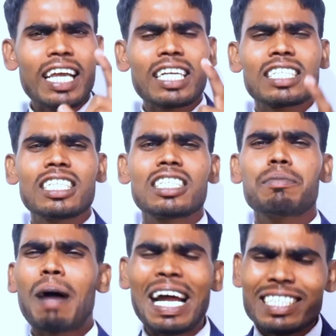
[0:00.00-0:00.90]
एक
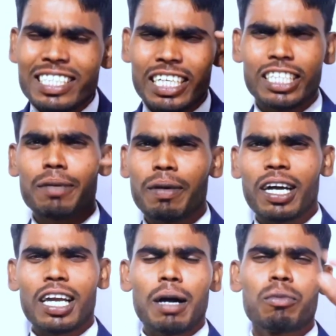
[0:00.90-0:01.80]
चीज़ माइंड सेटअप
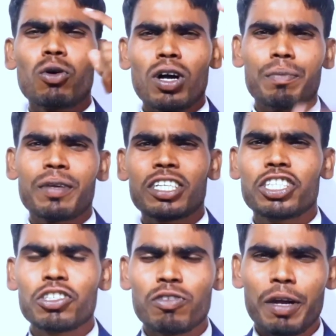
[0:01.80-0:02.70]
अगर हम लोग अपने
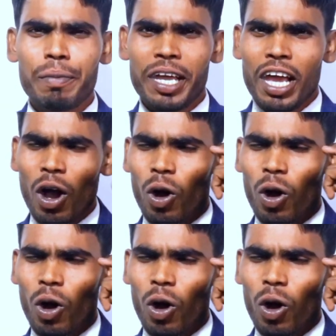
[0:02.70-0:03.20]
जीवन में